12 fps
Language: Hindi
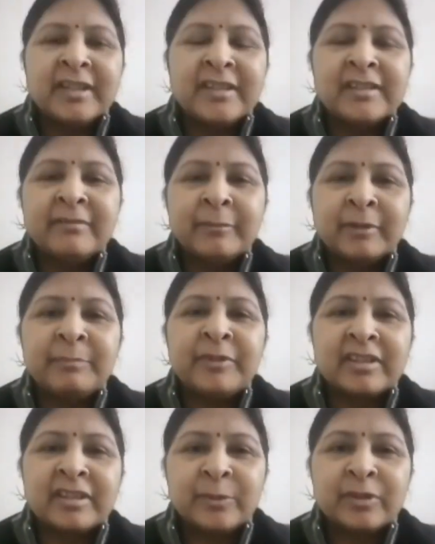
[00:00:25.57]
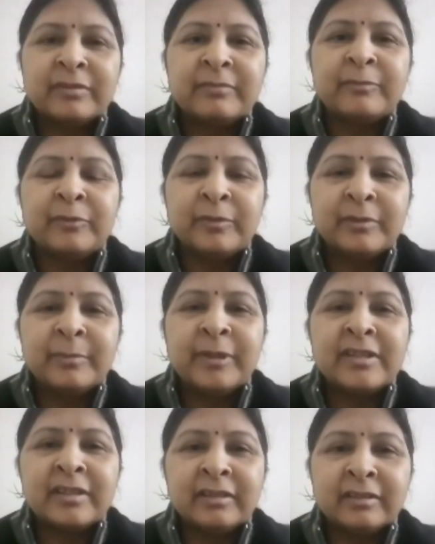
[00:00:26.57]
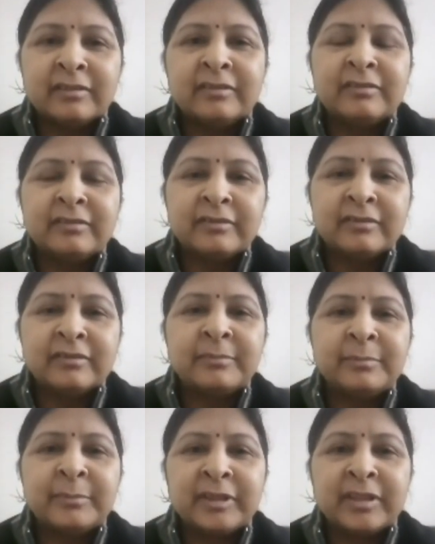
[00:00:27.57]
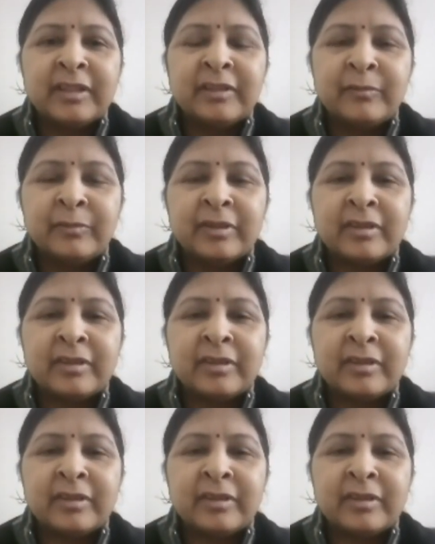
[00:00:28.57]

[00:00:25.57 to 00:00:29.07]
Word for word: मेडिसिन हम्म। प्रिस्क्रिप्शन उन्होंने भेजा बताया हम्म,